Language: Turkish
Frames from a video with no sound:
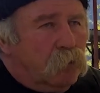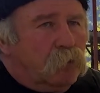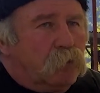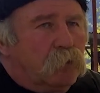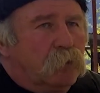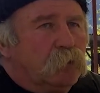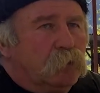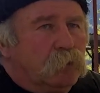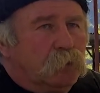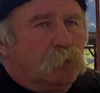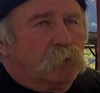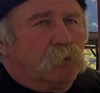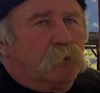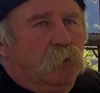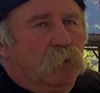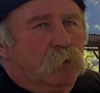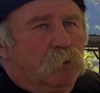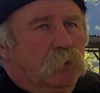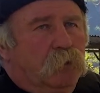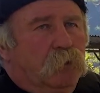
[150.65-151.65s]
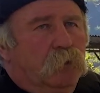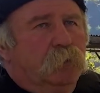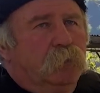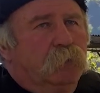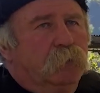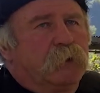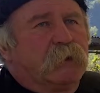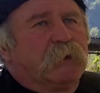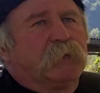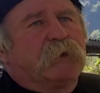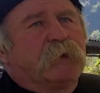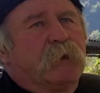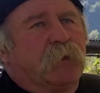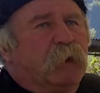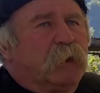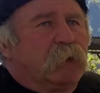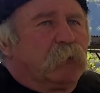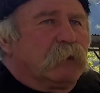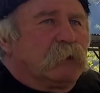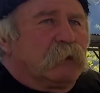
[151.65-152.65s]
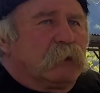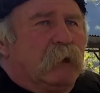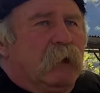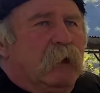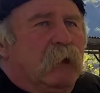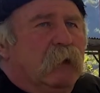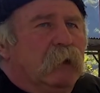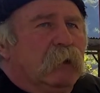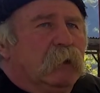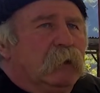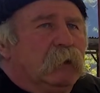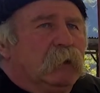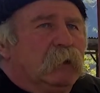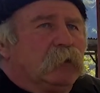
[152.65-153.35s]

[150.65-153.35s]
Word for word: Doğru muydu? Doğruydu. Bizim zamanımızda